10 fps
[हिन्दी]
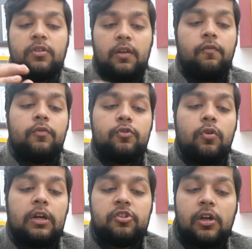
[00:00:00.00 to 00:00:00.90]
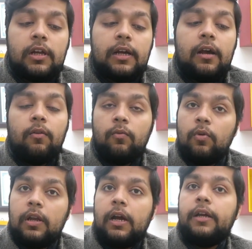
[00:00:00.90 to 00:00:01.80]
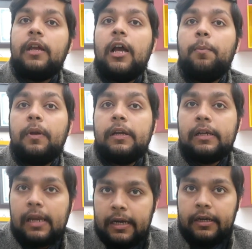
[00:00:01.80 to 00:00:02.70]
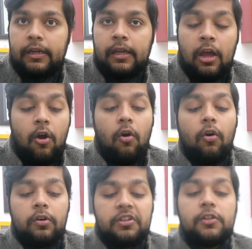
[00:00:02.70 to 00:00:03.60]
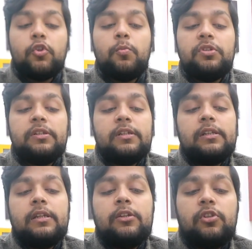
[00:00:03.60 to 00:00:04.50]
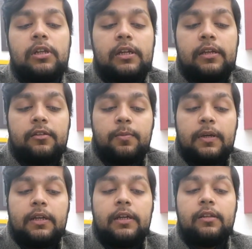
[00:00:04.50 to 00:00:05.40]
सिर्फ जो अच्छा लगा वो लगा यहाँ पर क्लैरिटी और चीज़ें जो मुझे इसके अंदर अच्छी लगी स्पीकर